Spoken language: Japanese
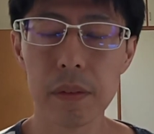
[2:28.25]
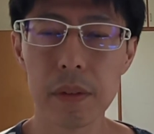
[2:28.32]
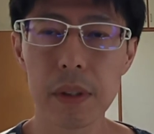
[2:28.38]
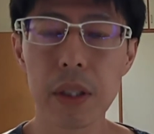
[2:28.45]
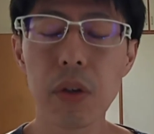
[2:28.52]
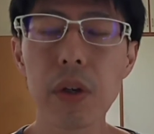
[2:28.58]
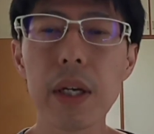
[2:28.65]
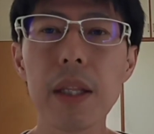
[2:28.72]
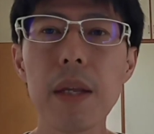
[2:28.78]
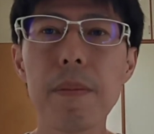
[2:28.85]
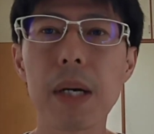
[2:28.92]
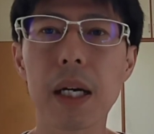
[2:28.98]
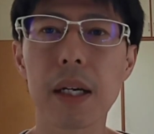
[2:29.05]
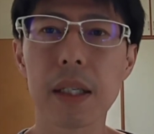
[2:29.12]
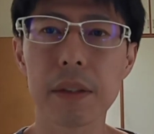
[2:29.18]
だ余計手
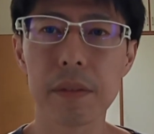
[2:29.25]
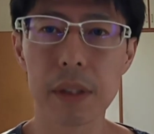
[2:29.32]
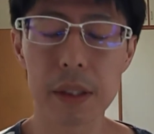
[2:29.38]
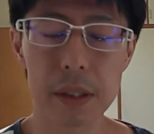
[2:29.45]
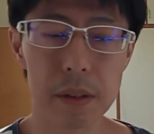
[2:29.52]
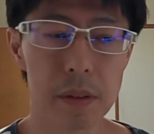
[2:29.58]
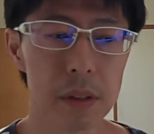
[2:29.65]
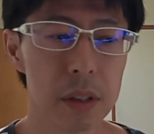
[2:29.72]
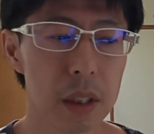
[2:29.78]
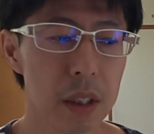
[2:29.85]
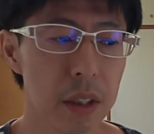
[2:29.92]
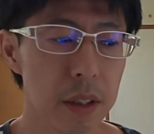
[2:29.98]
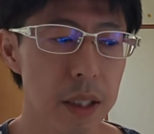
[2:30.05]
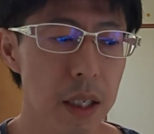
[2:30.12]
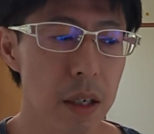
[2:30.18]
間かかるんですよ。
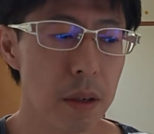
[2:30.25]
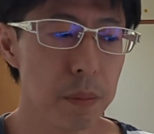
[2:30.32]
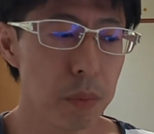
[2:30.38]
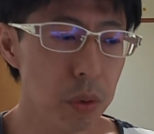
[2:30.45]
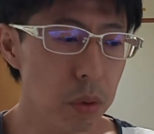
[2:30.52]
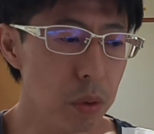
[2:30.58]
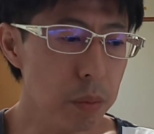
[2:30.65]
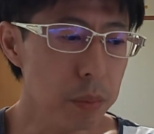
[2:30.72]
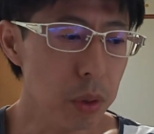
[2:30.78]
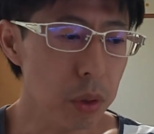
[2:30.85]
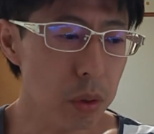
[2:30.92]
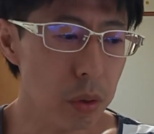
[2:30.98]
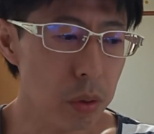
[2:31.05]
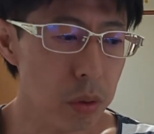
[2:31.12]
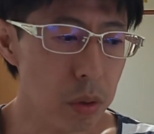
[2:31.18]
だから、
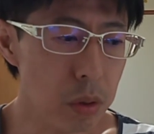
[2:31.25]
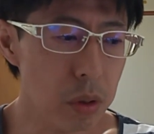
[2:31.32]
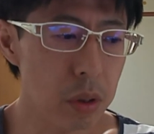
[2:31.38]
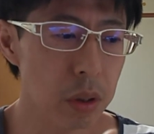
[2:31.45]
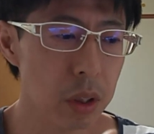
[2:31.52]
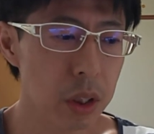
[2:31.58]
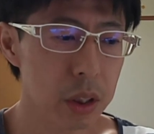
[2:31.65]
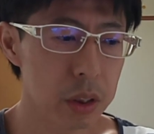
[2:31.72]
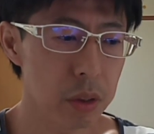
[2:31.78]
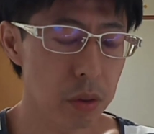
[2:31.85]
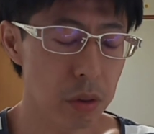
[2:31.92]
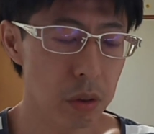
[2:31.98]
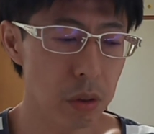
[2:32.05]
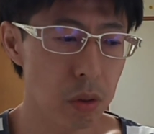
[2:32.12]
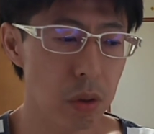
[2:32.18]
元々の、そ
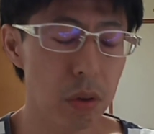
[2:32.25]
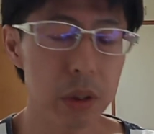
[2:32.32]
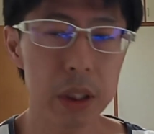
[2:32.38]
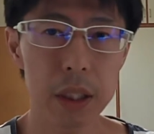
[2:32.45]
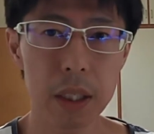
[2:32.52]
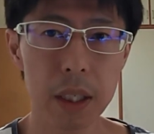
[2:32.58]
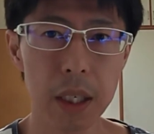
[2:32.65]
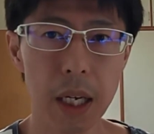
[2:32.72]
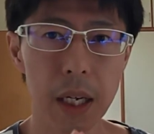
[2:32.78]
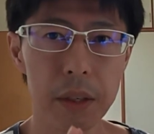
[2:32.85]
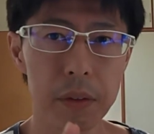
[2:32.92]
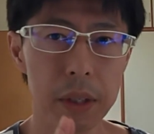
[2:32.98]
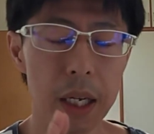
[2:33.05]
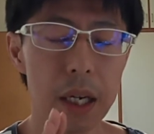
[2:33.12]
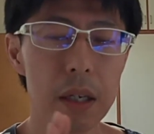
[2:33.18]
の方式、あ
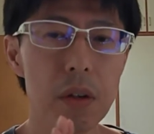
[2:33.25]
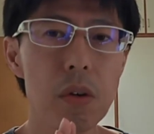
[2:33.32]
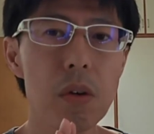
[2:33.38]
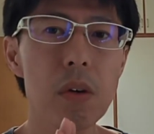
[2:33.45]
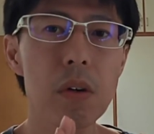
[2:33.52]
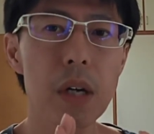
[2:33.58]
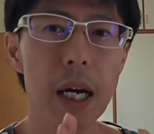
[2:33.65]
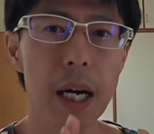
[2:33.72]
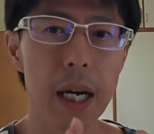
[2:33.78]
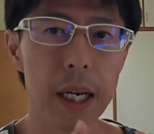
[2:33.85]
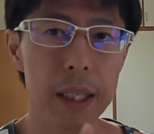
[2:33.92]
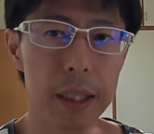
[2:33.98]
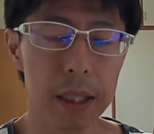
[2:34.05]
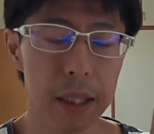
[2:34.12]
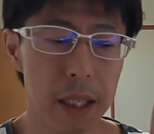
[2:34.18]
の、屋号が
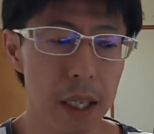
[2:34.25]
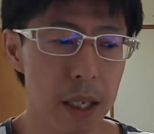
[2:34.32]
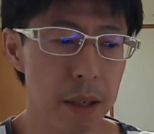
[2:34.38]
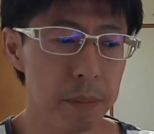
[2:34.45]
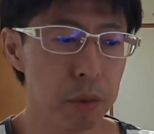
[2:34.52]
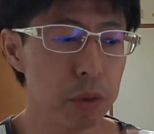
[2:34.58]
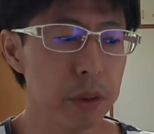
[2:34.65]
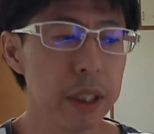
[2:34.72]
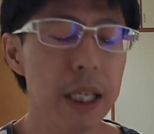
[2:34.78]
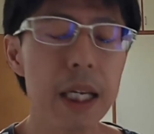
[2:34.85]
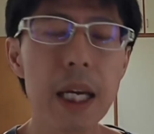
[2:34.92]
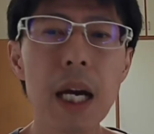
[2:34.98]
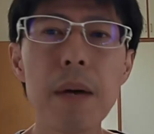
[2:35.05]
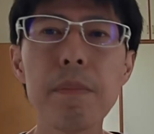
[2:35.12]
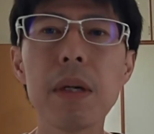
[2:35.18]
あって、もう売り上
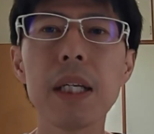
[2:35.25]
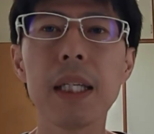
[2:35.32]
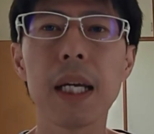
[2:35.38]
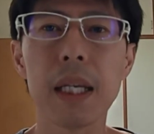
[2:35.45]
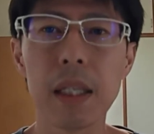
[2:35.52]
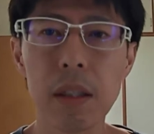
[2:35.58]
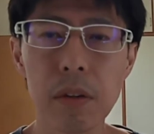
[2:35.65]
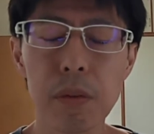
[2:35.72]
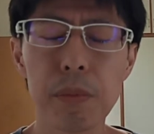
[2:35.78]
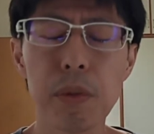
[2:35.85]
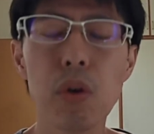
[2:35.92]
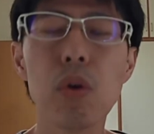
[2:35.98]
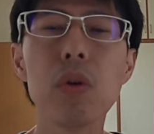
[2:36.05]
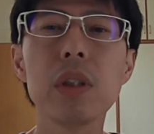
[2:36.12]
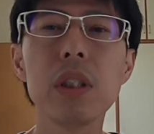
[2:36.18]
げあんまりない人は
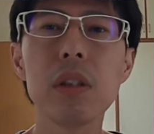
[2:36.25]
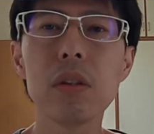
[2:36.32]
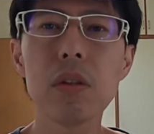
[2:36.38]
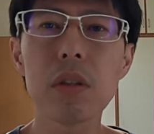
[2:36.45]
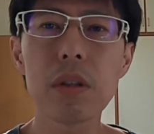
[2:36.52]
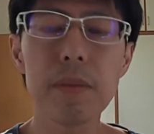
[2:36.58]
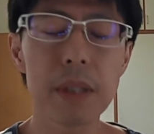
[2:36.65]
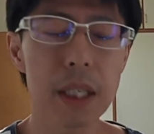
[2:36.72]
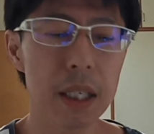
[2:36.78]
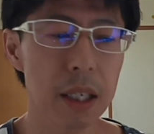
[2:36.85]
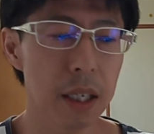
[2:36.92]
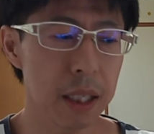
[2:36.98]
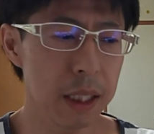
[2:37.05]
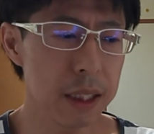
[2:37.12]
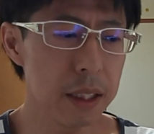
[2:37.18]
もう法人登記もなん
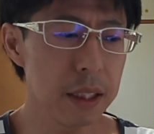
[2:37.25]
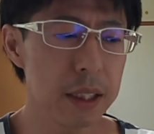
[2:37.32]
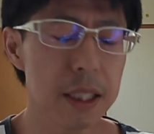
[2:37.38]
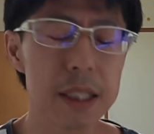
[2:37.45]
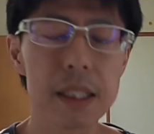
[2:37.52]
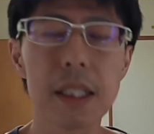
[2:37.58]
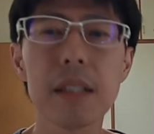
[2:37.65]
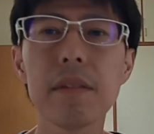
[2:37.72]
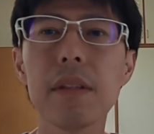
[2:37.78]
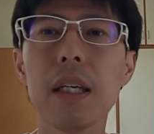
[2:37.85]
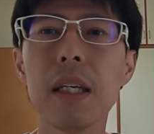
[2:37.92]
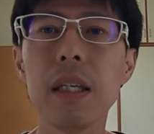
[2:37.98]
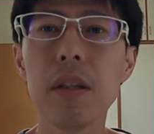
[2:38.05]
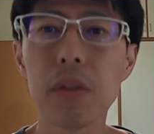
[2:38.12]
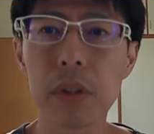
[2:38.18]
かいちいち出さなくて
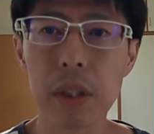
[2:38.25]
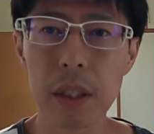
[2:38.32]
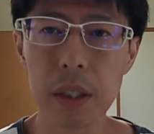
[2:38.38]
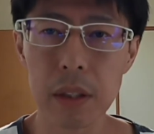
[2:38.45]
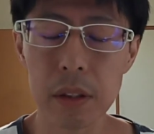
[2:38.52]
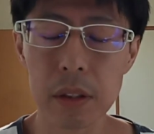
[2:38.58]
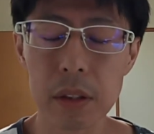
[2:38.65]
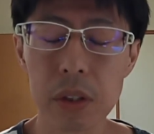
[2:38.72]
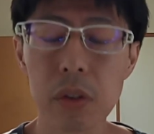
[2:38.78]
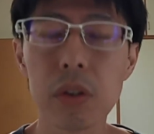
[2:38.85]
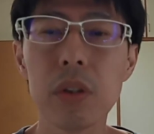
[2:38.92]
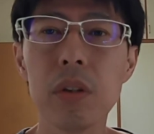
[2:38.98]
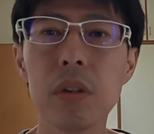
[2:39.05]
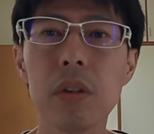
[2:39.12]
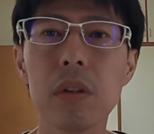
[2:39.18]
いいよっていう、そう
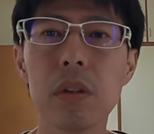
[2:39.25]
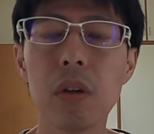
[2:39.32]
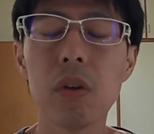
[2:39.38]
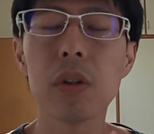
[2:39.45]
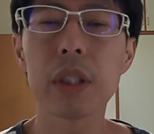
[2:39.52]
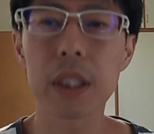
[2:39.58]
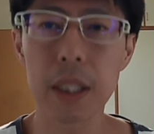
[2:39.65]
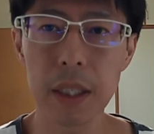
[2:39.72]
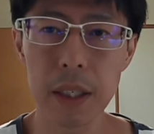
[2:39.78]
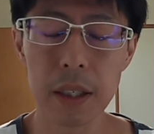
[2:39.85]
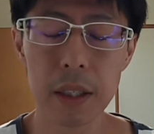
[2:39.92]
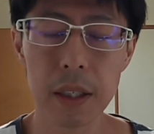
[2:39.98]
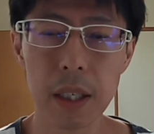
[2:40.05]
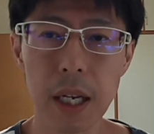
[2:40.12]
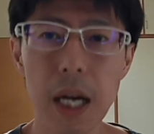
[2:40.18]
いう方式、
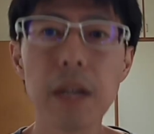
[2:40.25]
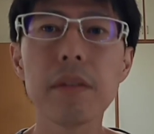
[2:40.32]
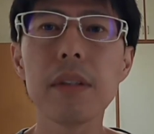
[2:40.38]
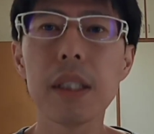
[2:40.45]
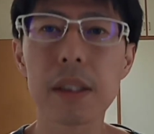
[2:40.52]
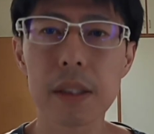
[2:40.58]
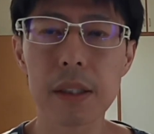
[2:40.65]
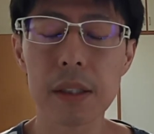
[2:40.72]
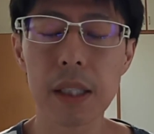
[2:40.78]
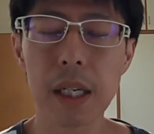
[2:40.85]
あるんです。